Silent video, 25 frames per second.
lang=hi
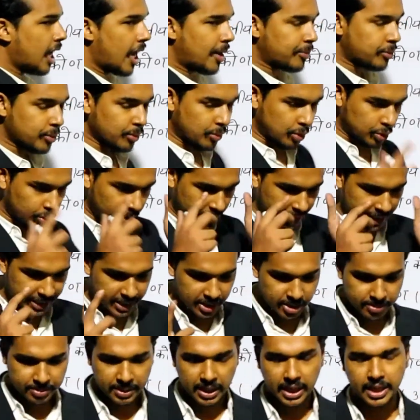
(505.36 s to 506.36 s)
अब तुमको थोड़ा
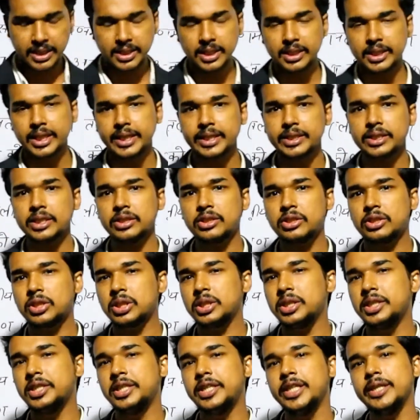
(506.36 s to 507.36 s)
अजीब सा लग सकता है कि सर
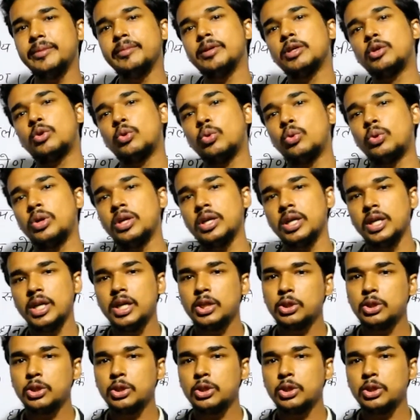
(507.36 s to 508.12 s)
थ्री में कोड